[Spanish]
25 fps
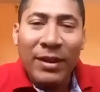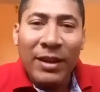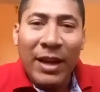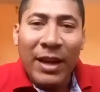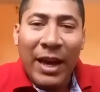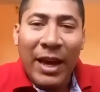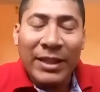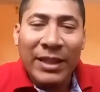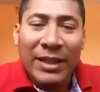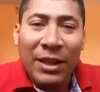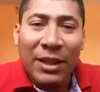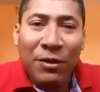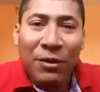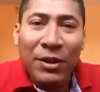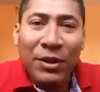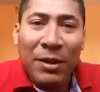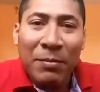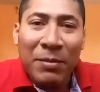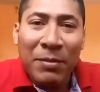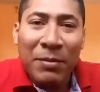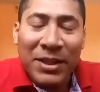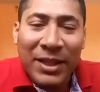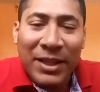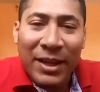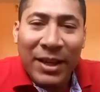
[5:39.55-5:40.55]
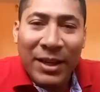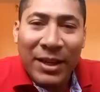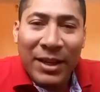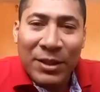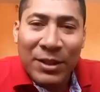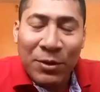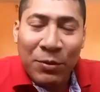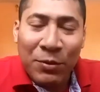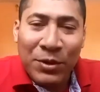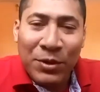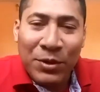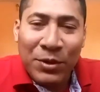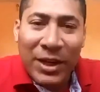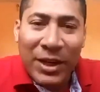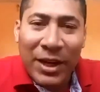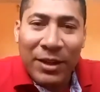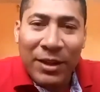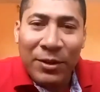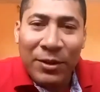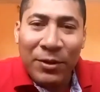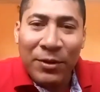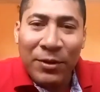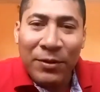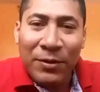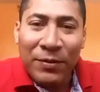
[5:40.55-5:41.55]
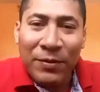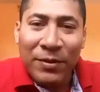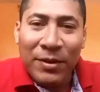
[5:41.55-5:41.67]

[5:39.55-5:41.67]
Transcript: hasta donde me están escuchando,